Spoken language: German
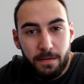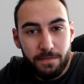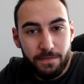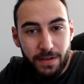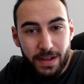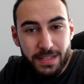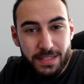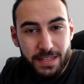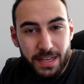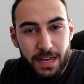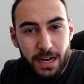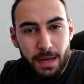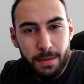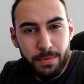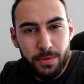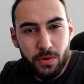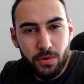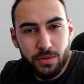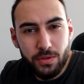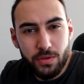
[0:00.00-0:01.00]
Was geht ab
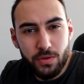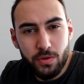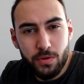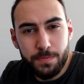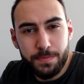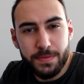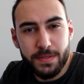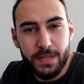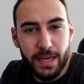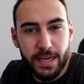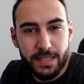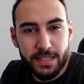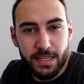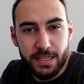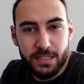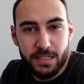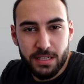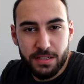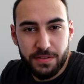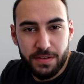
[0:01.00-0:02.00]
YouTube?
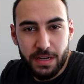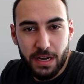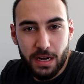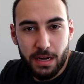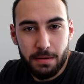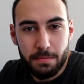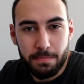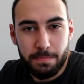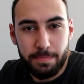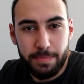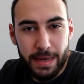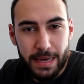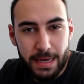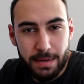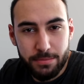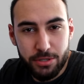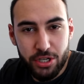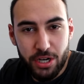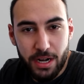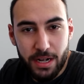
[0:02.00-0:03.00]
Tactics ist wieder back
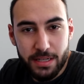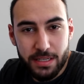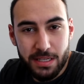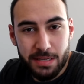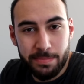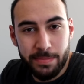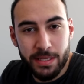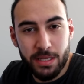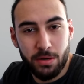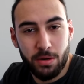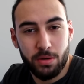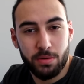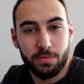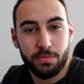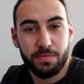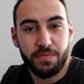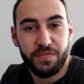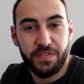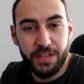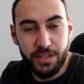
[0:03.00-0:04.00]
am Start mit einem
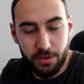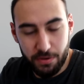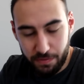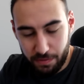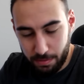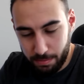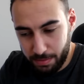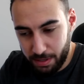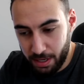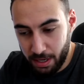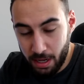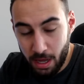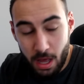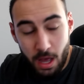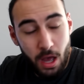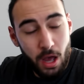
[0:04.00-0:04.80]
neuen Video von mir.